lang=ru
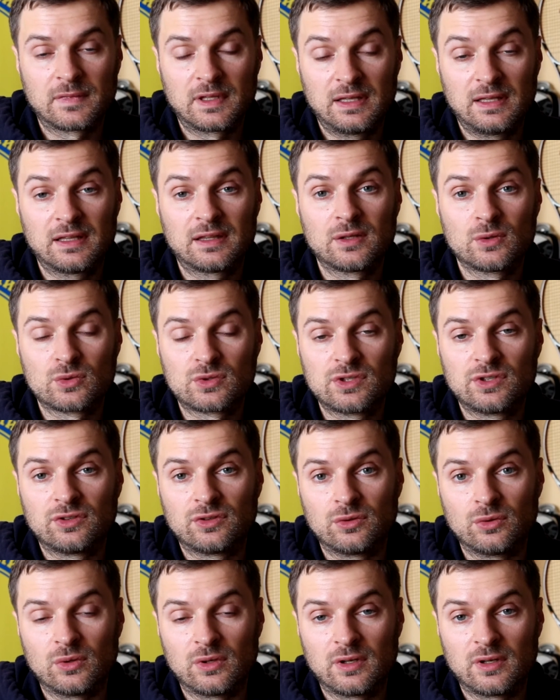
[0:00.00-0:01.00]
и это уже
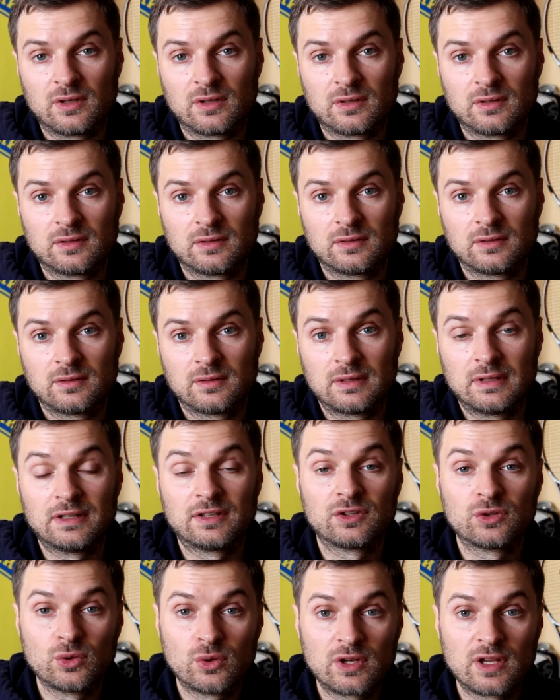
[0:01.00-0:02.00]
история.
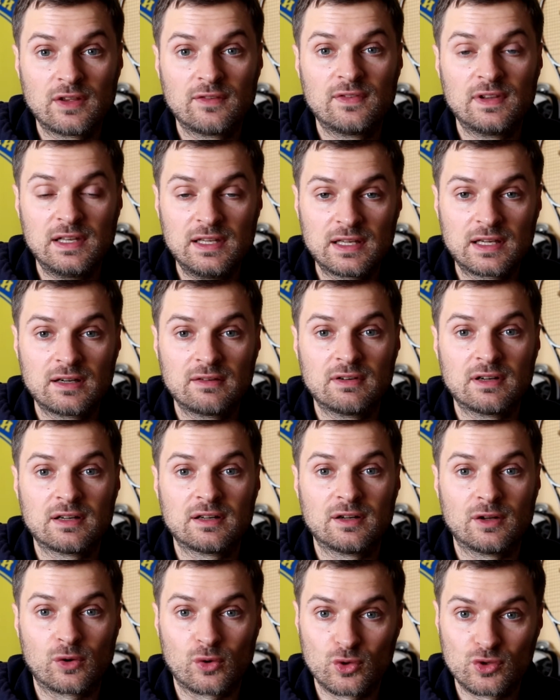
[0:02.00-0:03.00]
История великого
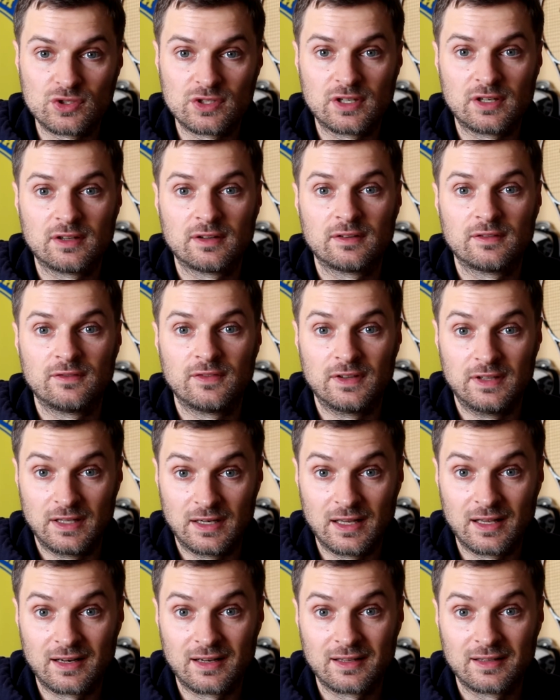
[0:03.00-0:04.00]
Роджера
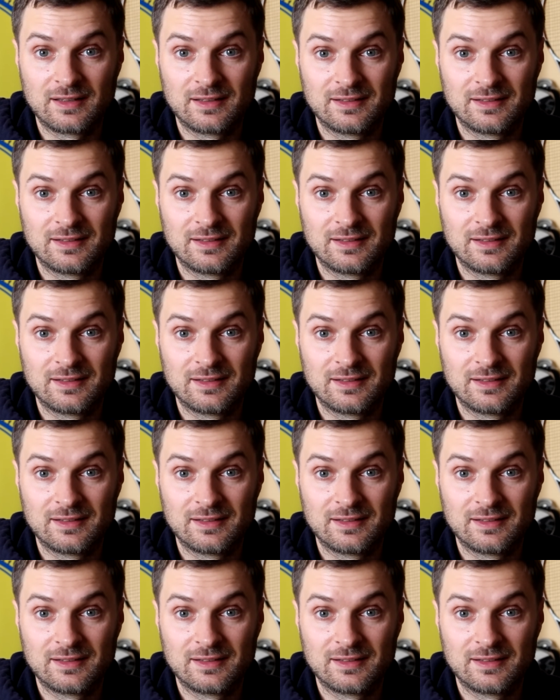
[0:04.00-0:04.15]
Федерера.